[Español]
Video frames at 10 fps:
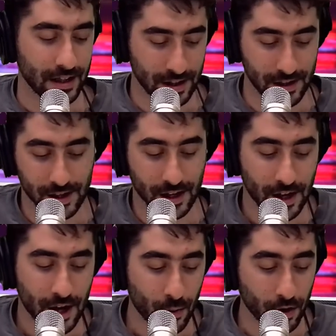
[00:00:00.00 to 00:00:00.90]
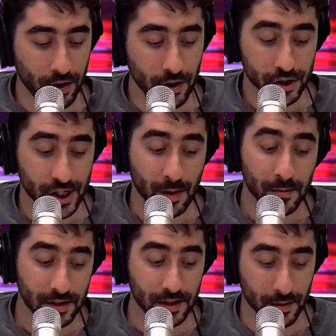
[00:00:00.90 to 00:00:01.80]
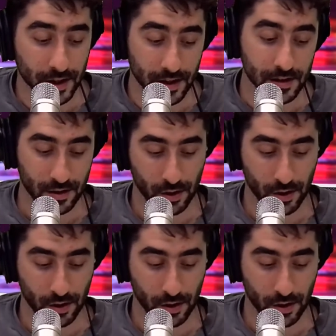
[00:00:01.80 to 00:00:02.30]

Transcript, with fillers: Dice, cuando digo llamame si te perdés,